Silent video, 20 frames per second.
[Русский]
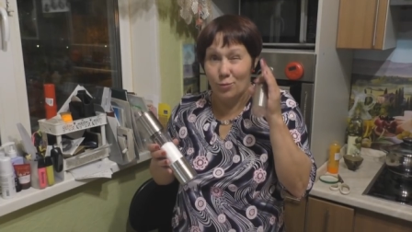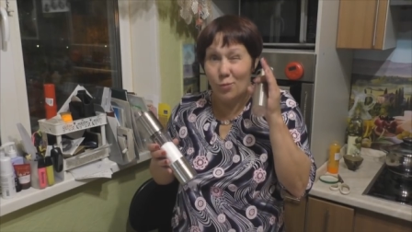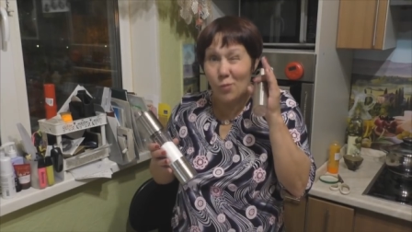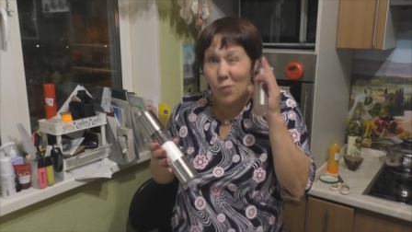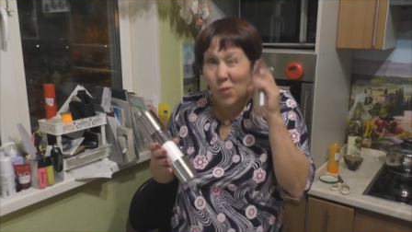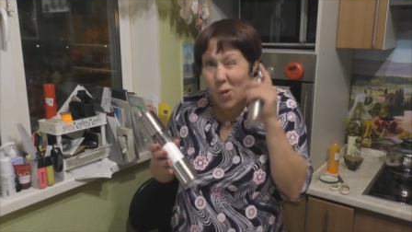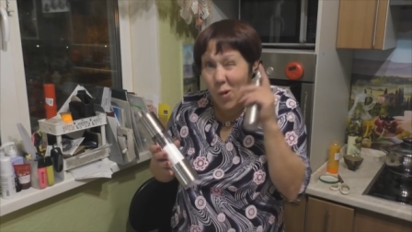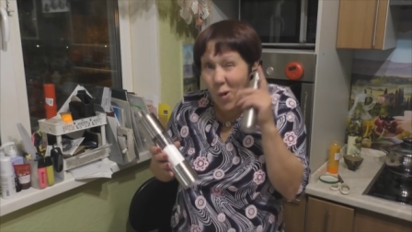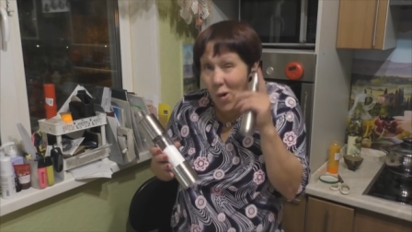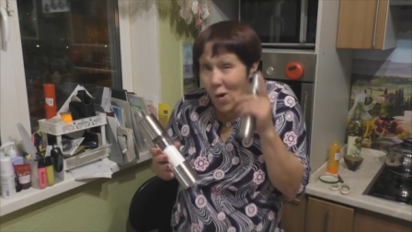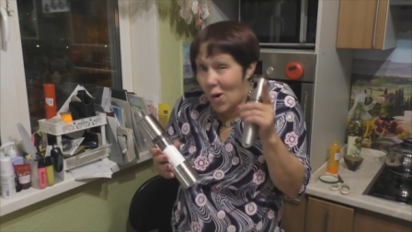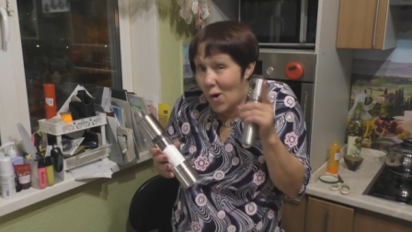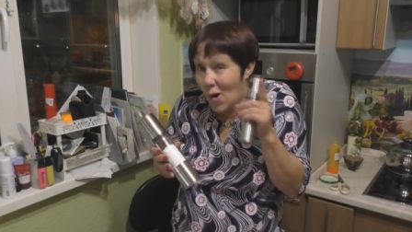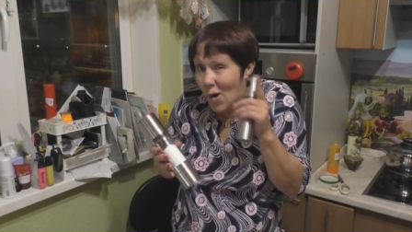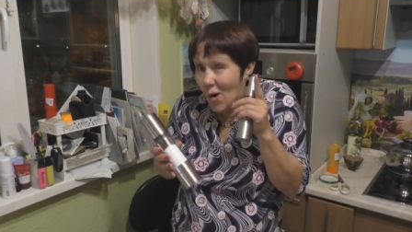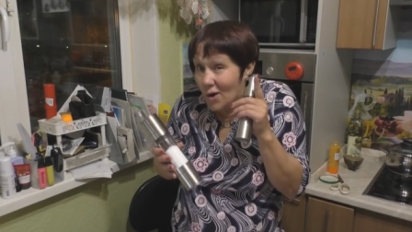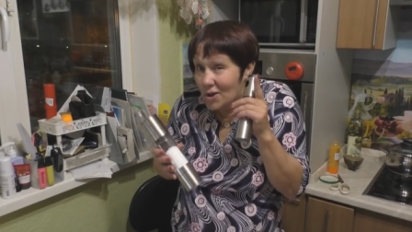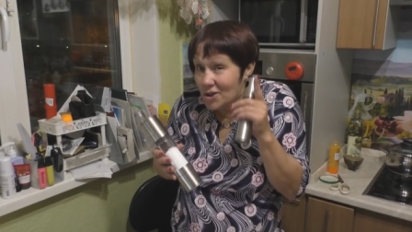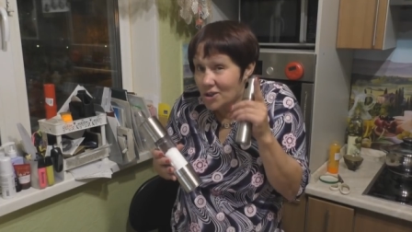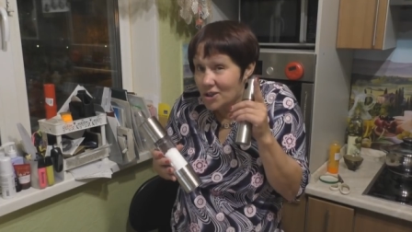
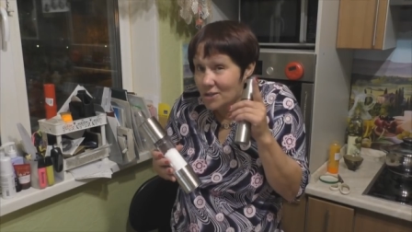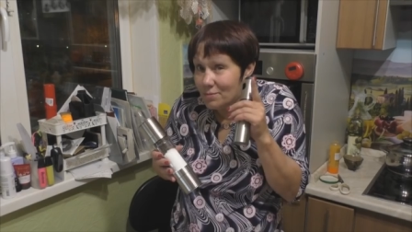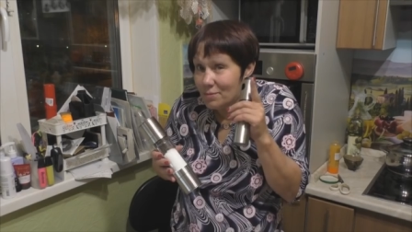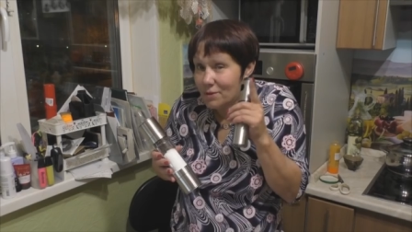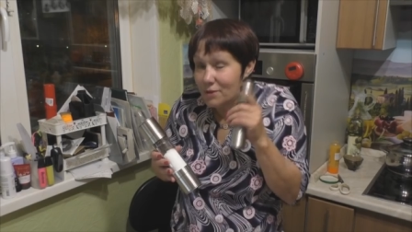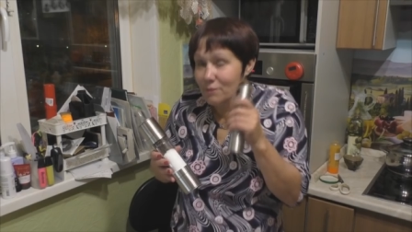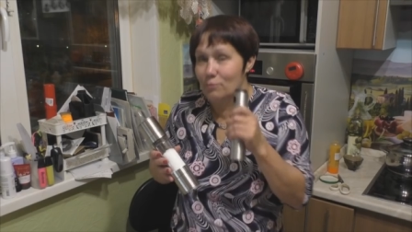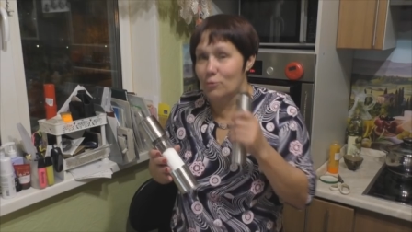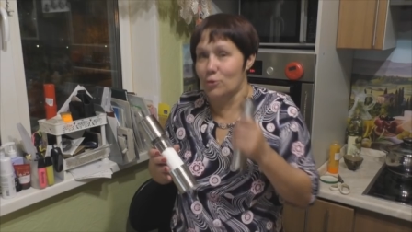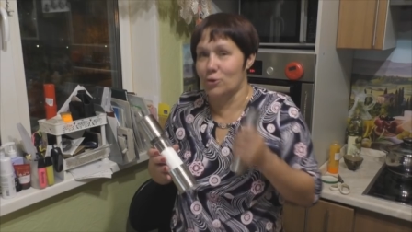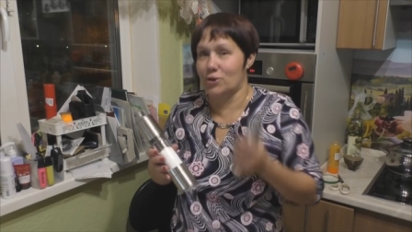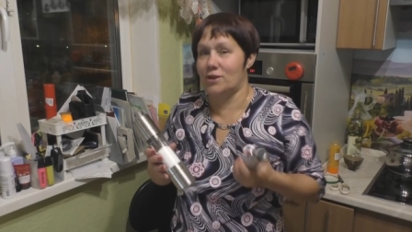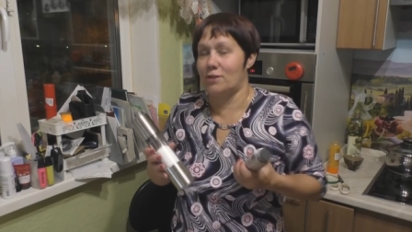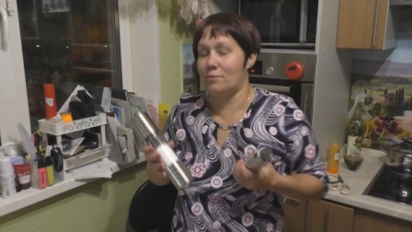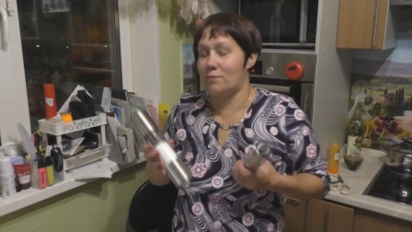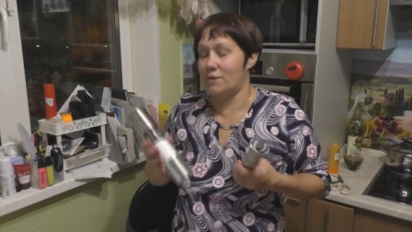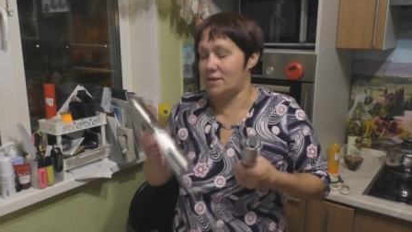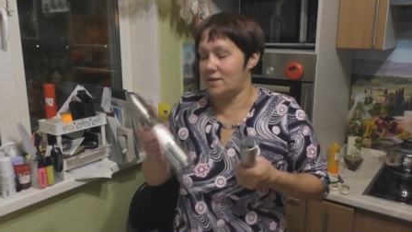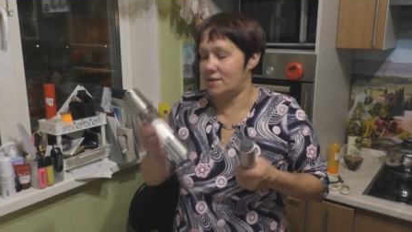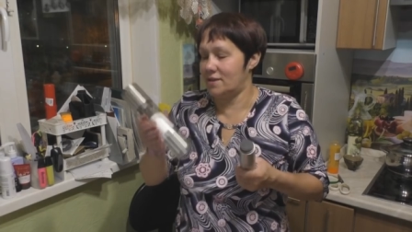может быть, можно
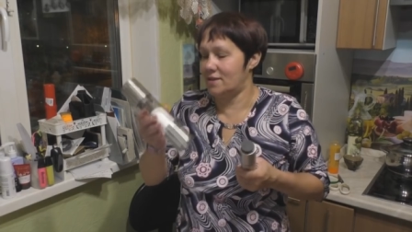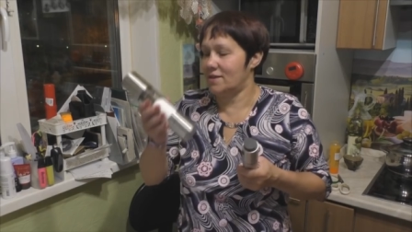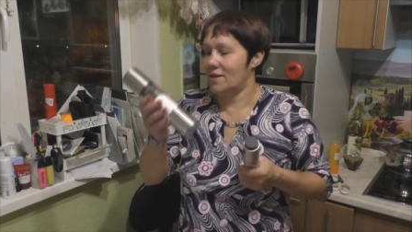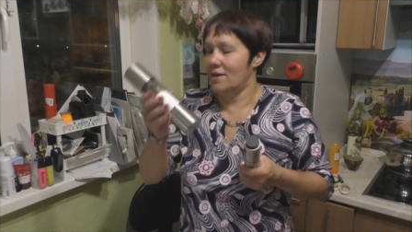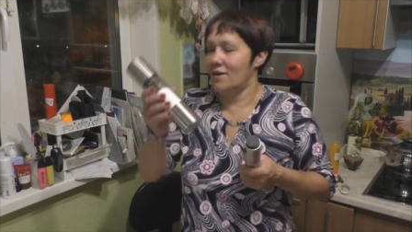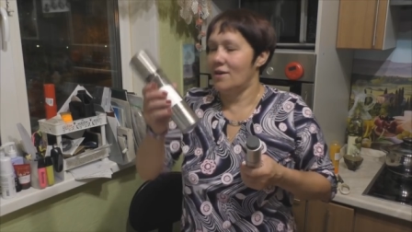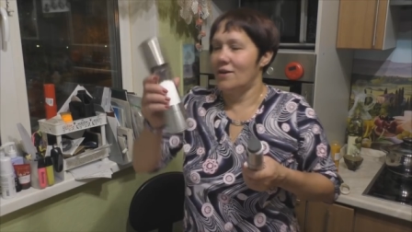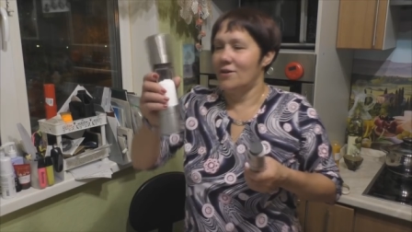обойтись,